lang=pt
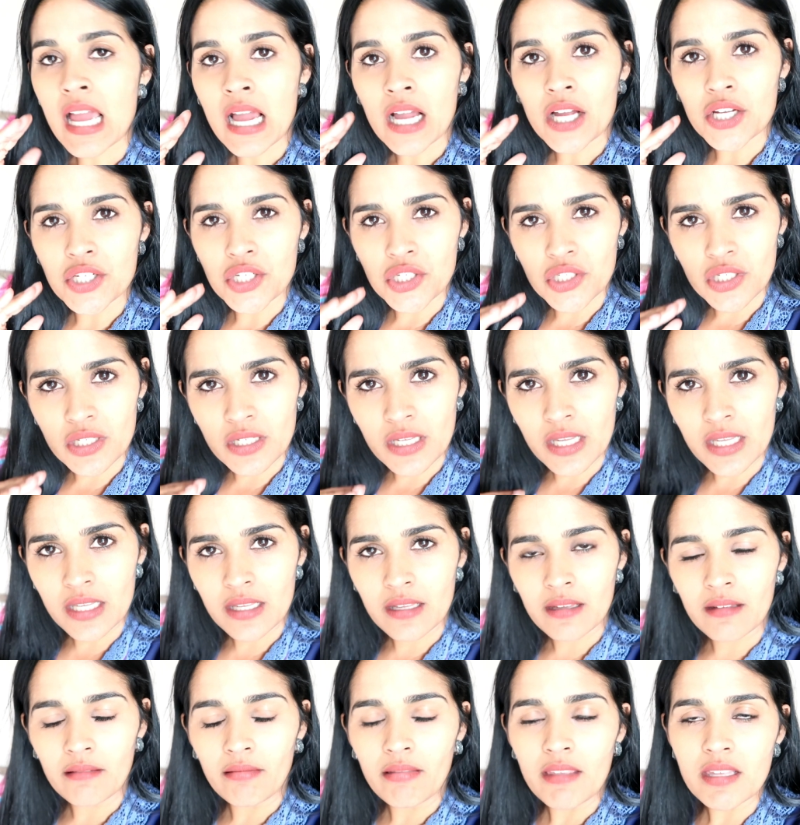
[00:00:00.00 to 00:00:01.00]
a gente
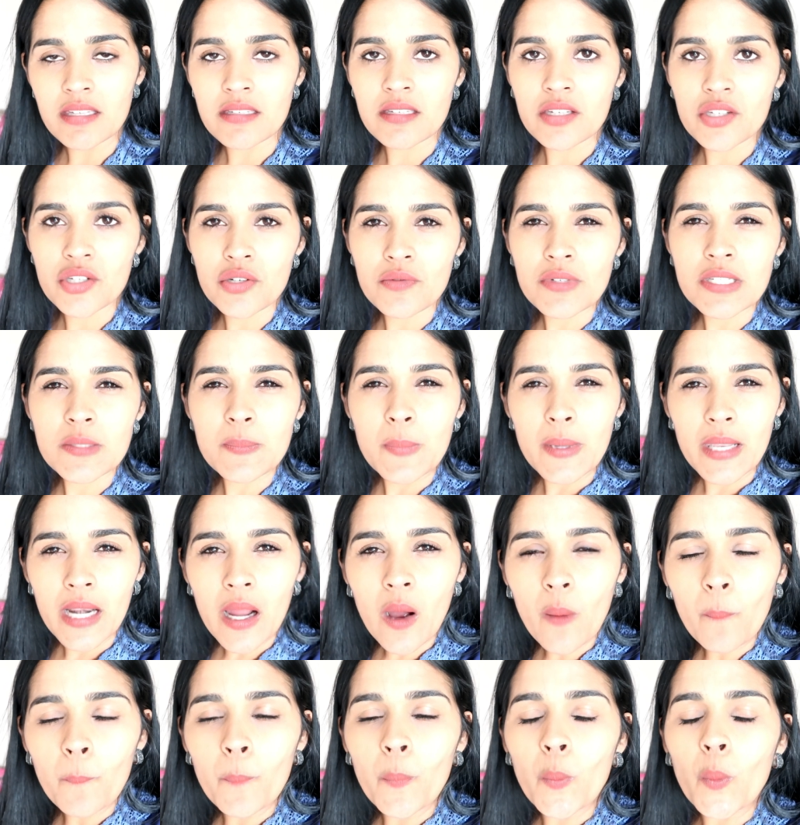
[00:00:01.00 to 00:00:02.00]
decidiu
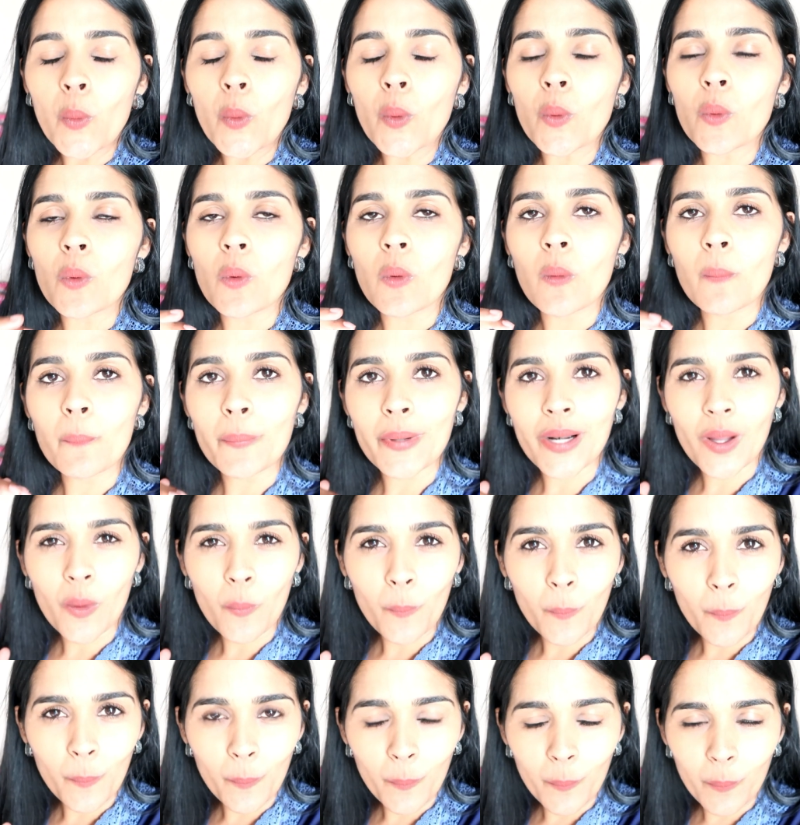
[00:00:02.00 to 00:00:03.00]
esperar um pouco, comprar
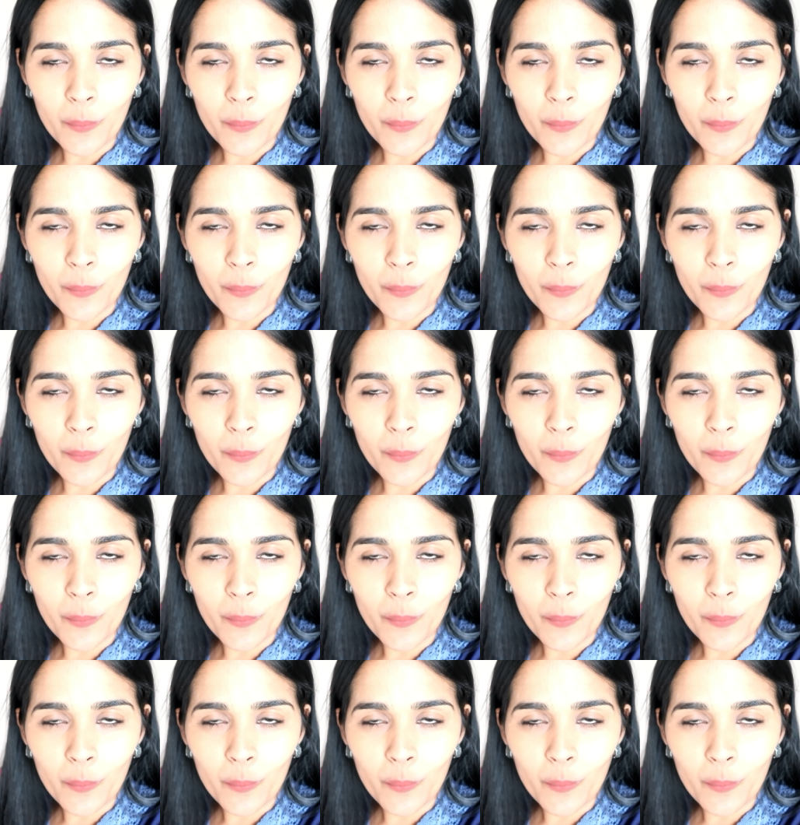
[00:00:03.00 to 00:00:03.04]
um